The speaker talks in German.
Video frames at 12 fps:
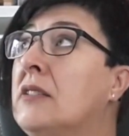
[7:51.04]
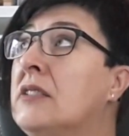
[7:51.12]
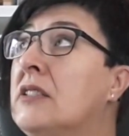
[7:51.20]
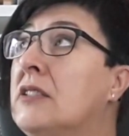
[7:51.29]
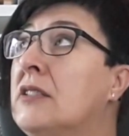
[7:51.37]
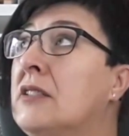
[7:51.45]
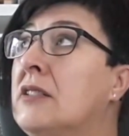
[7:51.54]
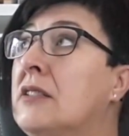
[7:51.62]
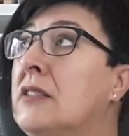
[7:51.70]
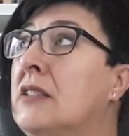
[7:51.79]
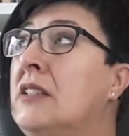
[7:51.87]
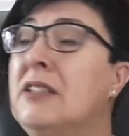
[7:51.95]

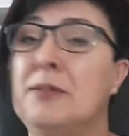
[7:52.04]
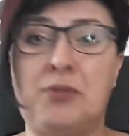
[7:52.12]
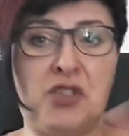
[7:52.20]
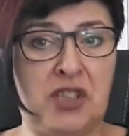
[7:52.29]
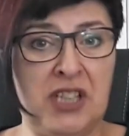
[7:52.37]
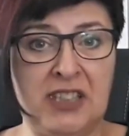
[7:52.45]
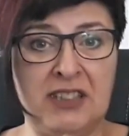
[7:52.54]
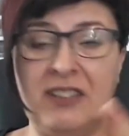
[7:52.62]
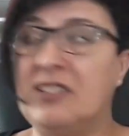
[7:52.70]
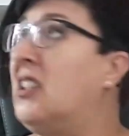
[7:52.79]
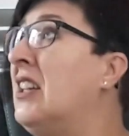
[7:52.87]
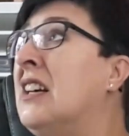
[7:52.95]
äh, hier
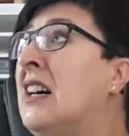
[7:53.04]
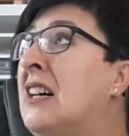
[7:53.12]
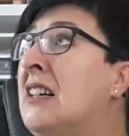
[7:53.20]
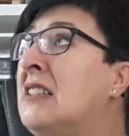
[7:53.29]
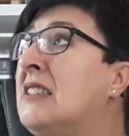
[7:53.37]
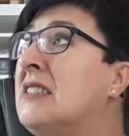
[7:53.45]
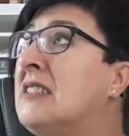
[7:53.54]
bestickten Dinger.